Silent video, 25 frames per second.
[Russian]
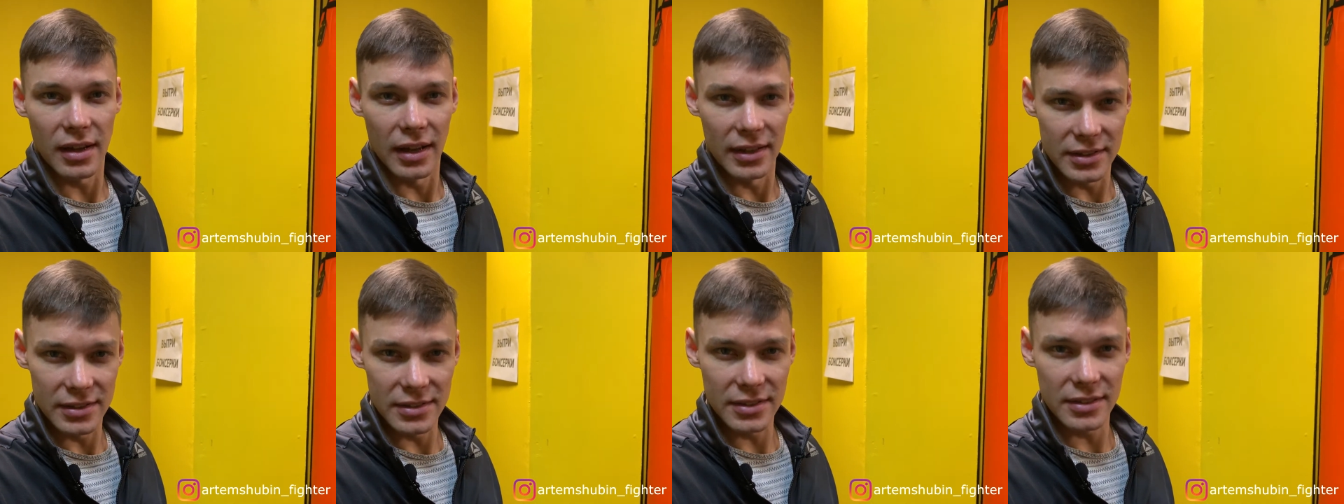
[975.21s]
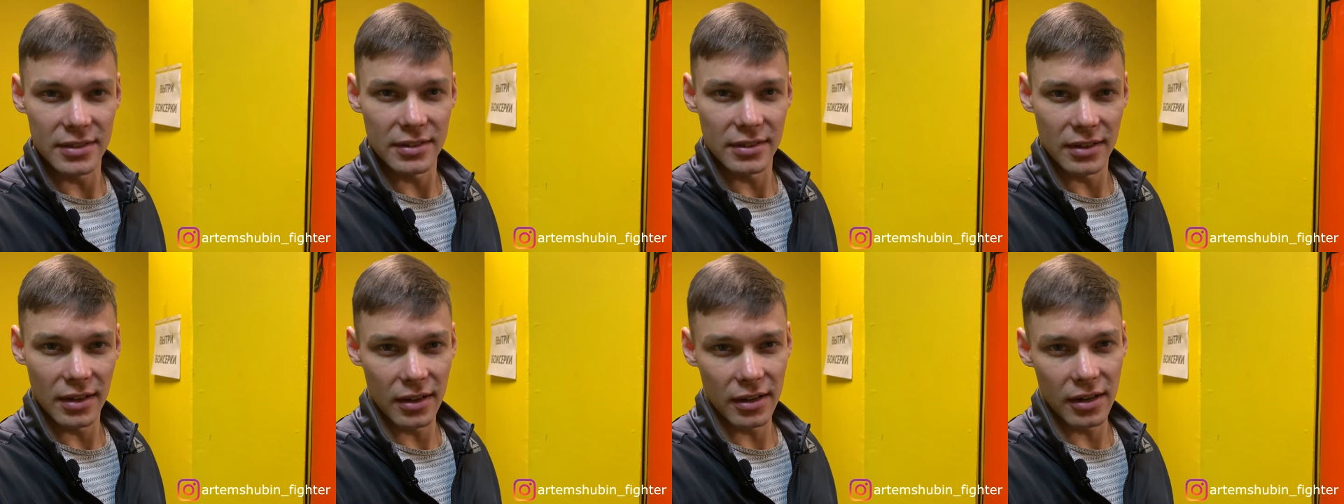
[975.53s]
1
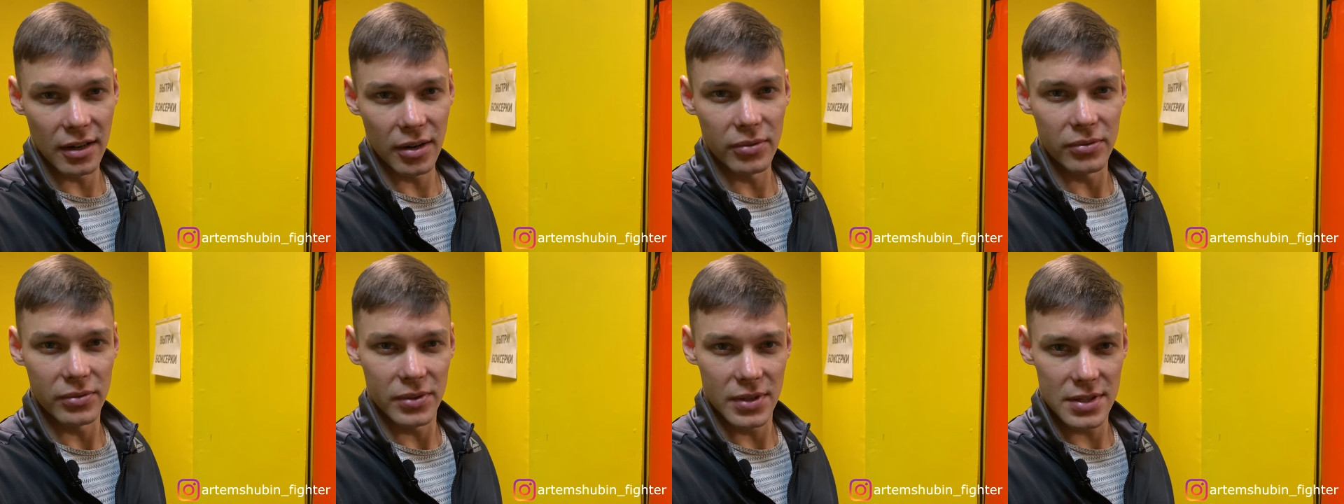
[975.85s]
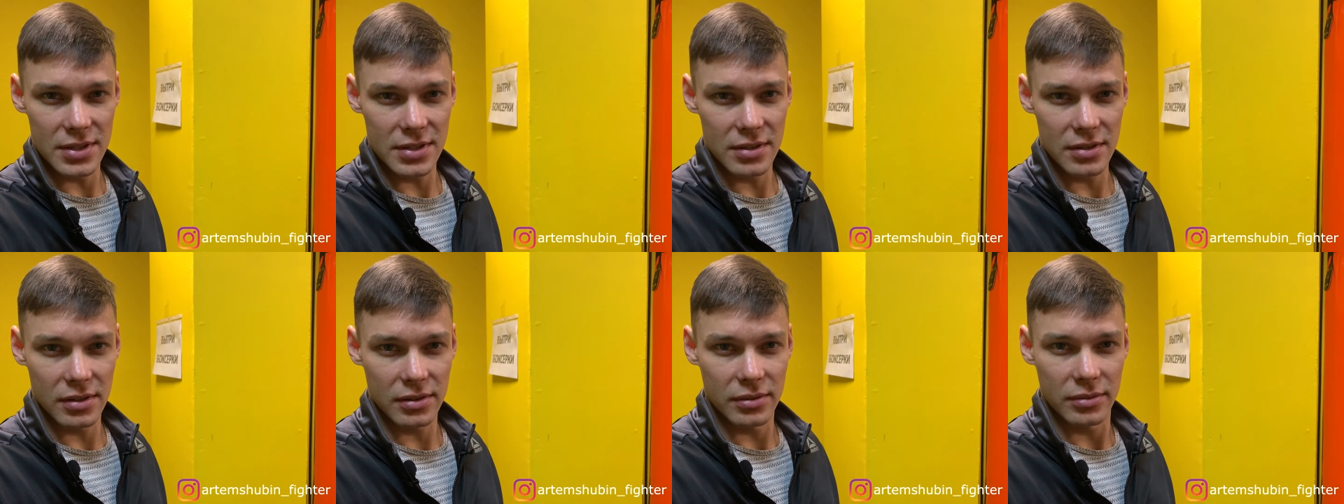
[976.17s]
килограмм
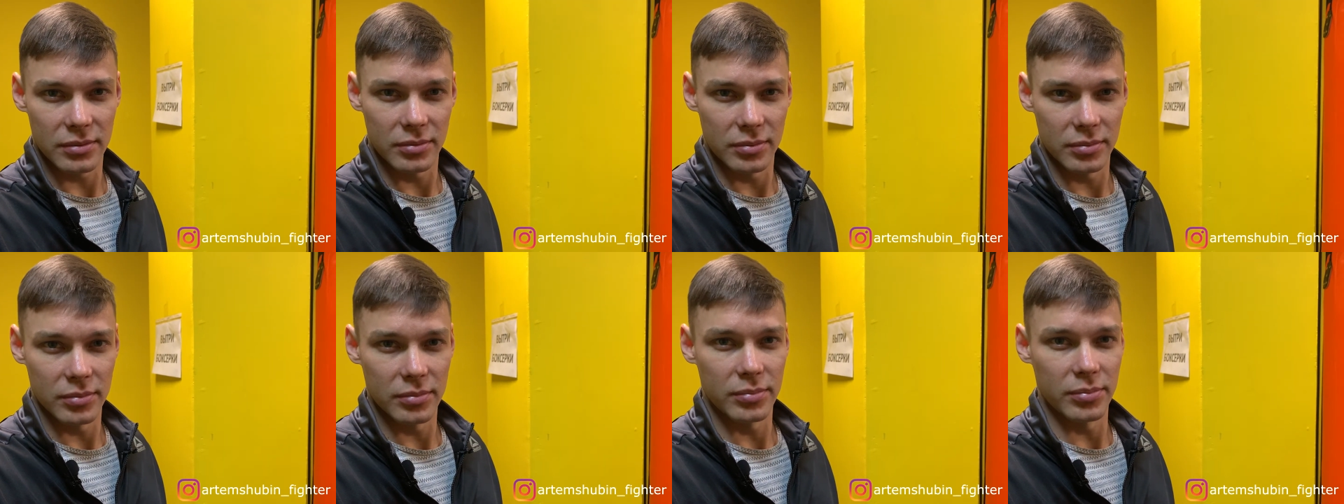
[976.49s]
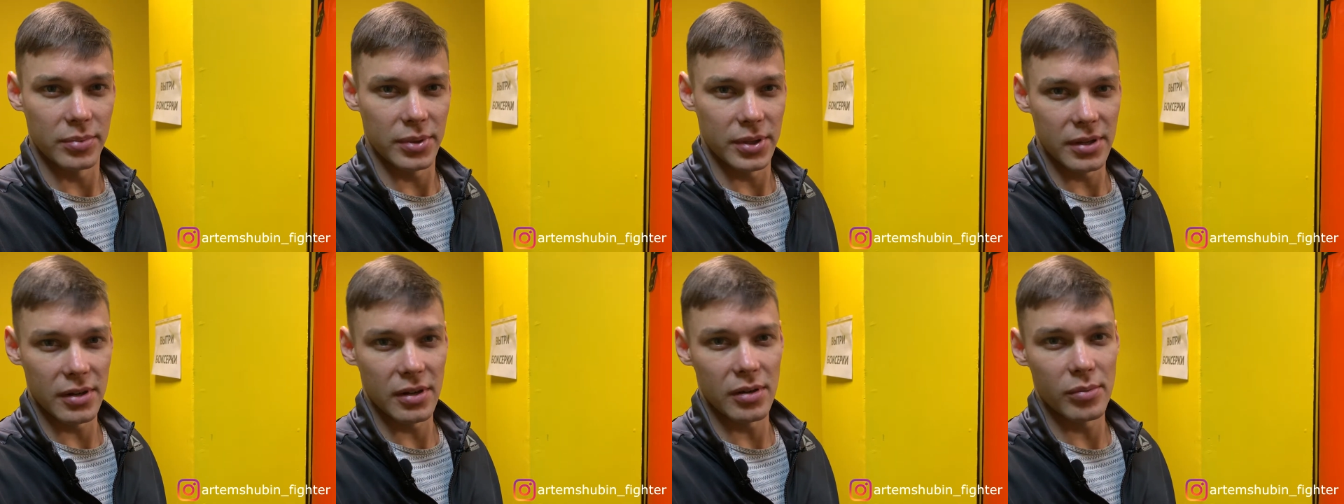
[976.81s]
веса
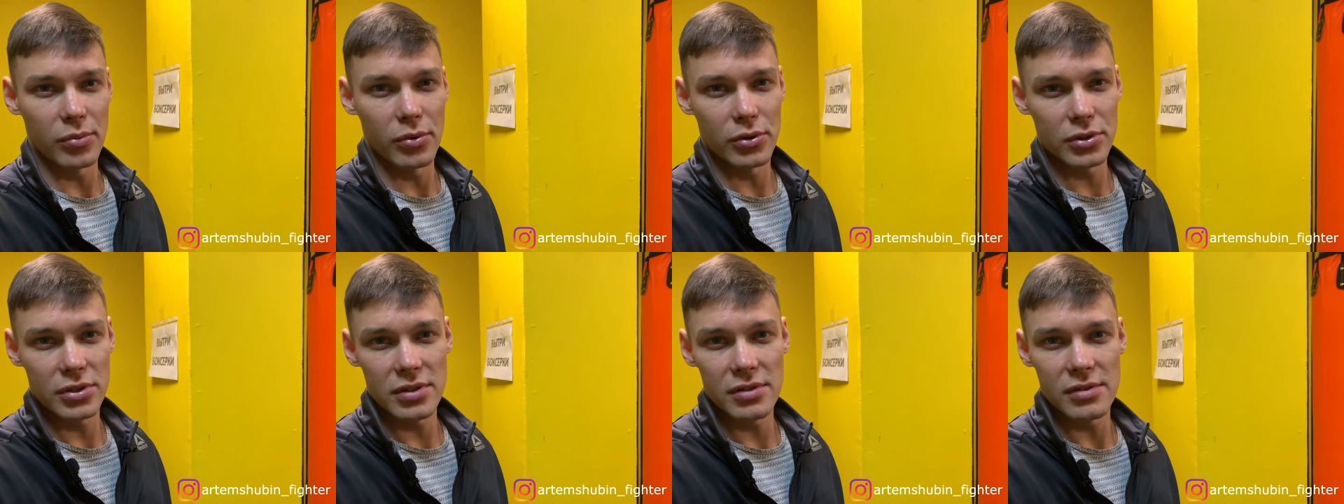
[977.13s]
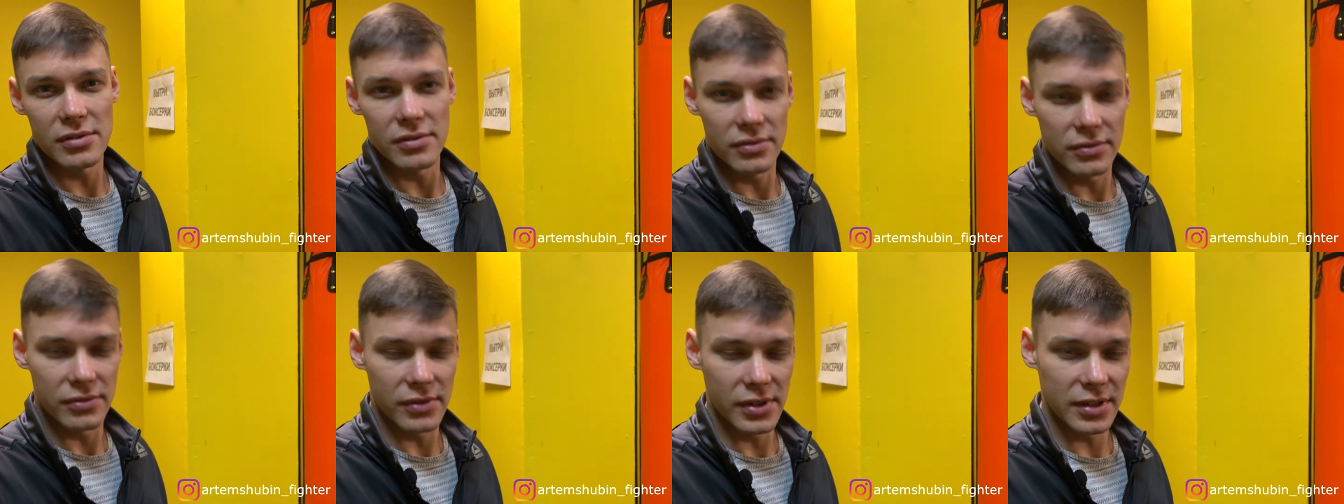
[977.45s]
при работе
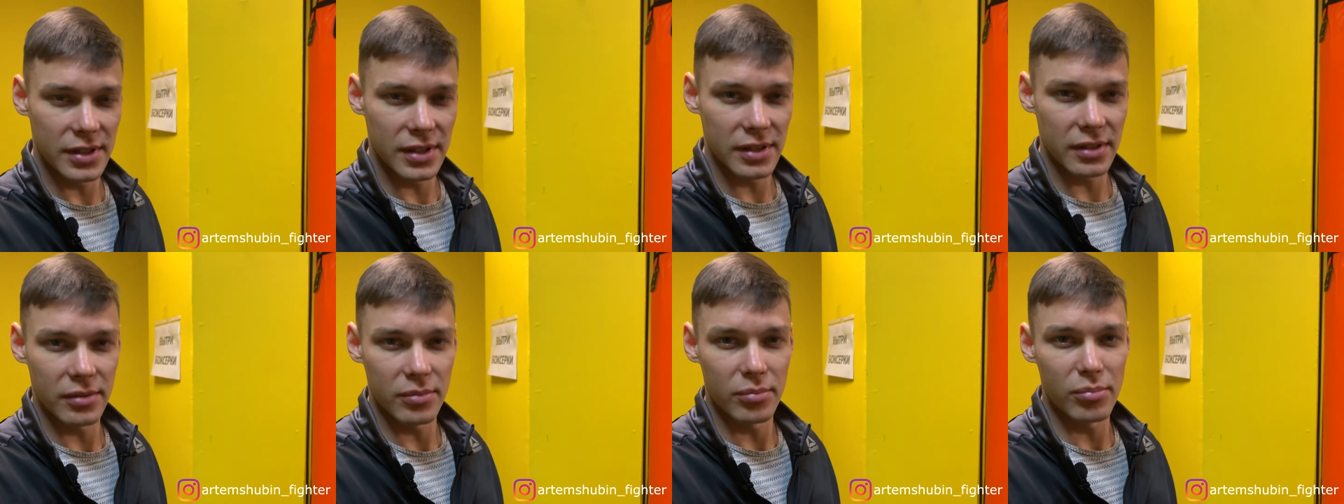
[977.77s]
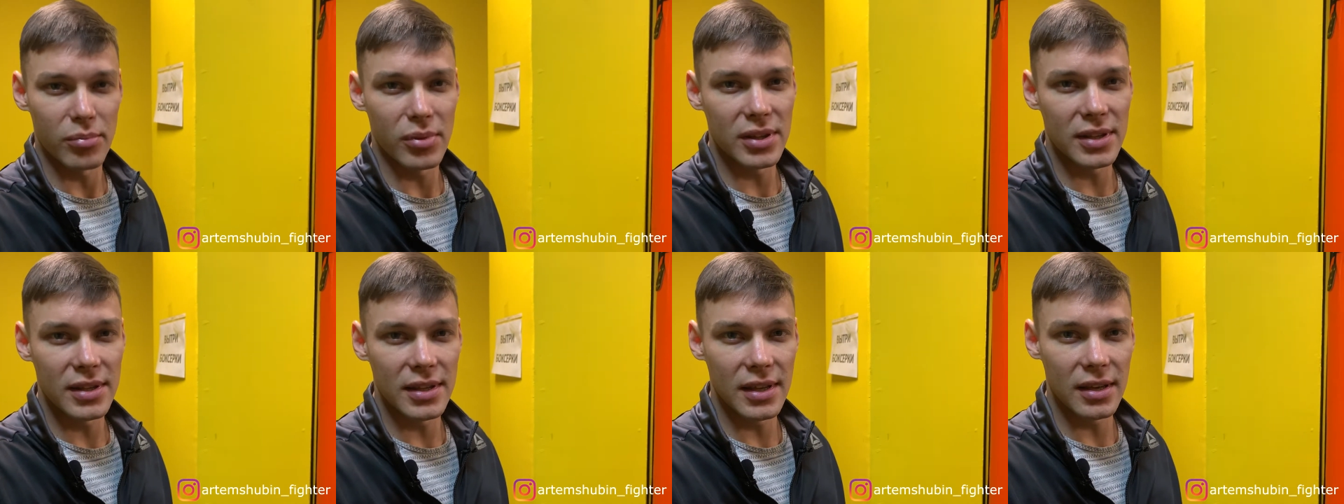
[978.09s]
в этой
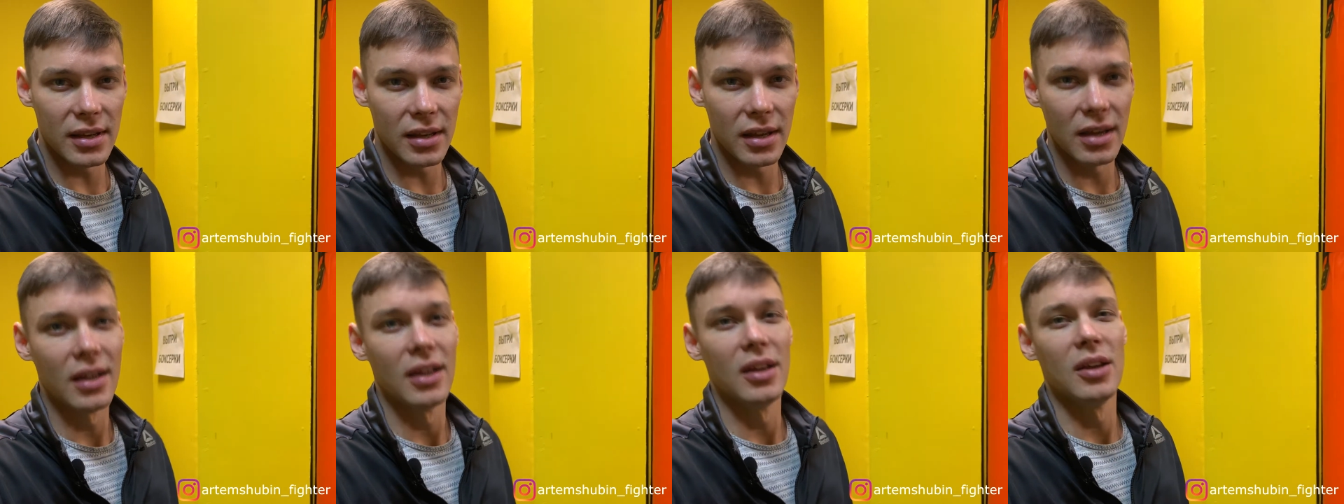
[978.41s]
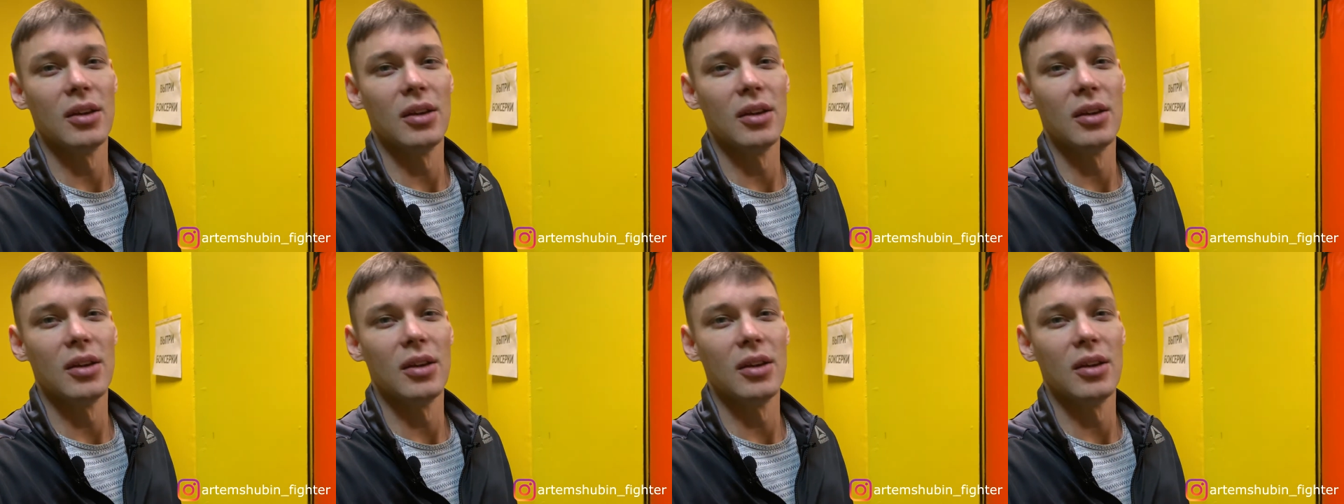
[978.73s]
модели.